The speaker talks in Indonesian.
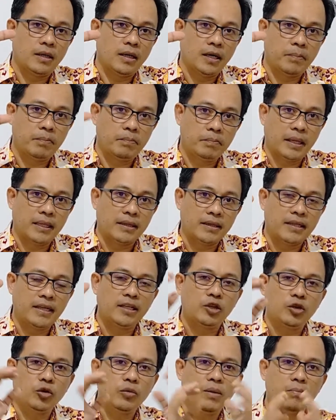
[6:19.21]
lebat
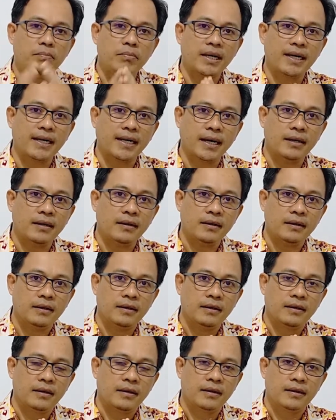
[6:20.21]
itu memberikan
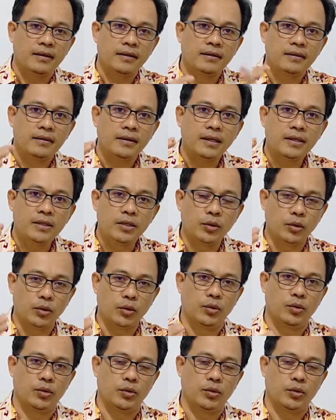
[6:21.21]
teduh,